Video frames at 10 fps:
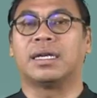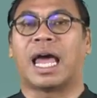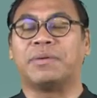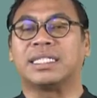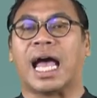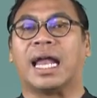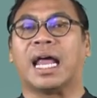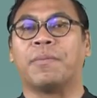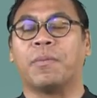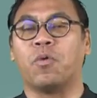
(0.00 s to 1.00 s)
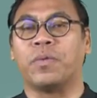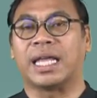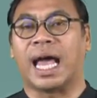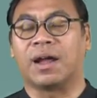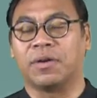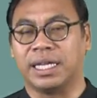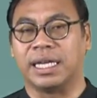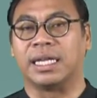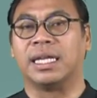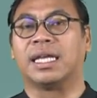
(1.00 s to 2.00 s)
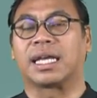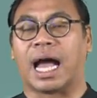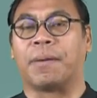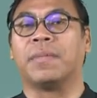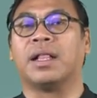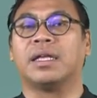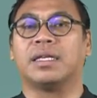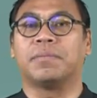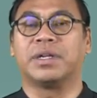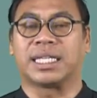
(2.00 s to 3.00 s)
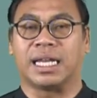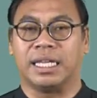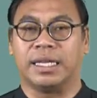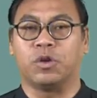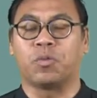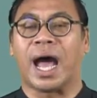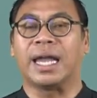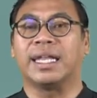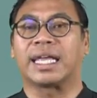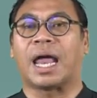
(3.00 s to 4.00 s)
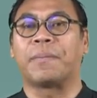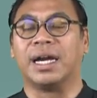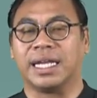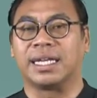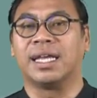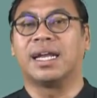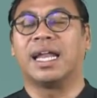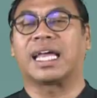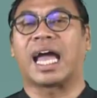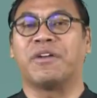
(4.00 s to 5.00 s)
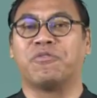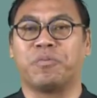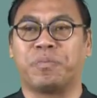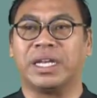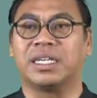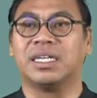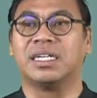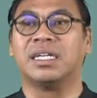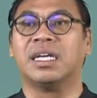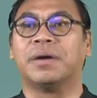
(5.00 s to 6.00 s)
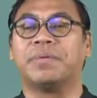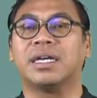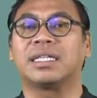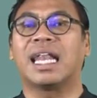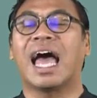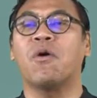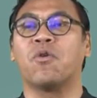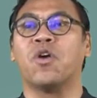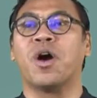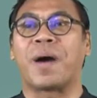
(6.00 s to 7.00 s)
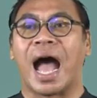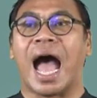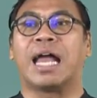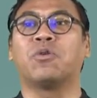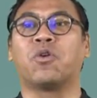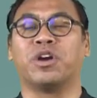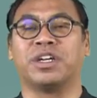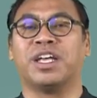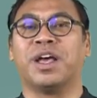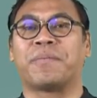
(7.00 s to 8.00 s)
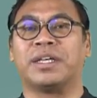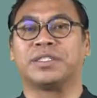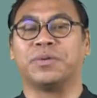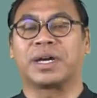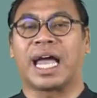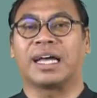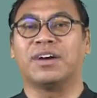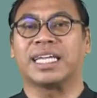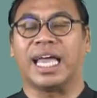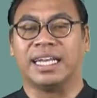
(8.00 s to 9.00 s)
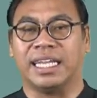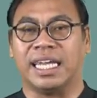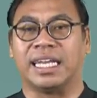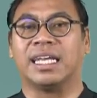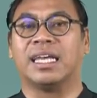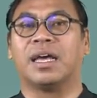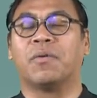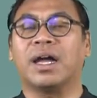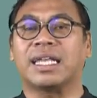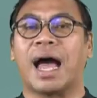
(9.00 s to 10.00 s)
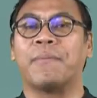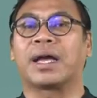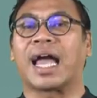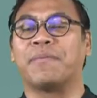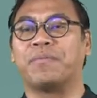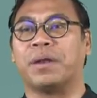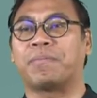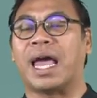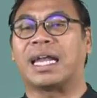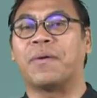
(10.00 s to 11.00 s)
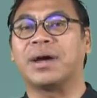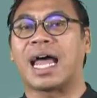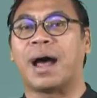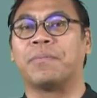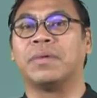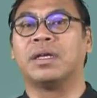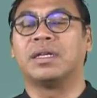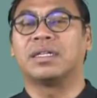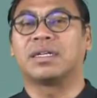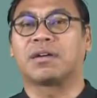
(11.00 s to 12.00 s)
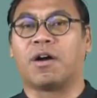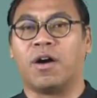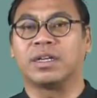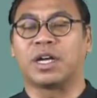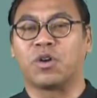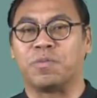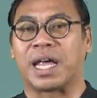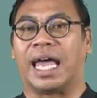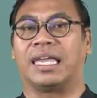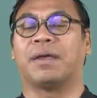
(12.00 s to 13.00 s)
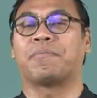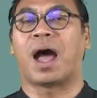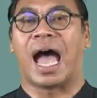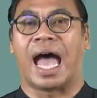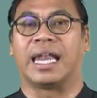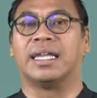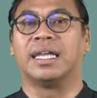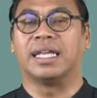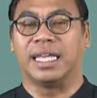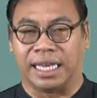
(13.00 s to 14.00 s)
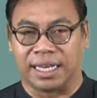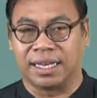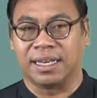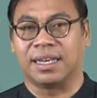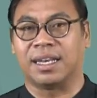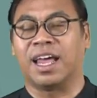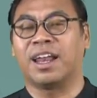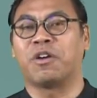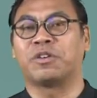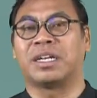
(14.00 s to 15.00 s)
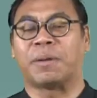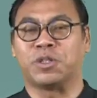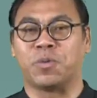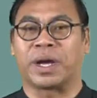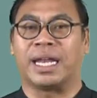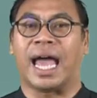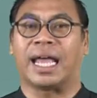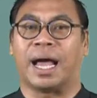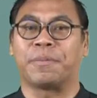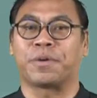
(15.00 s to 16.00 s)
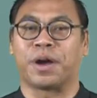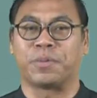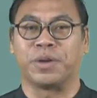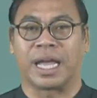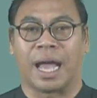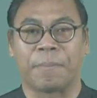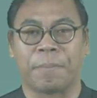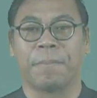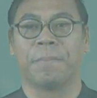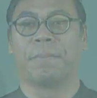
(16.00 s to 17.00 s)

รายวิชาธรรมและภูมิปัญญาท้องถิ่น กับบริษัท EQ p a t ในการผลิตรายการฟ้ดปิ้นขึ้น เพื่อจะเล่าพาทุกคนไปสู่การเข้าใจอดีต ว่าทำการเปลี่ยนแปลงทางวัฒนธรรมของสังคมไทยผ่านอิดแล้วเรารับชมกันได้ครับ ขอบคุณครับ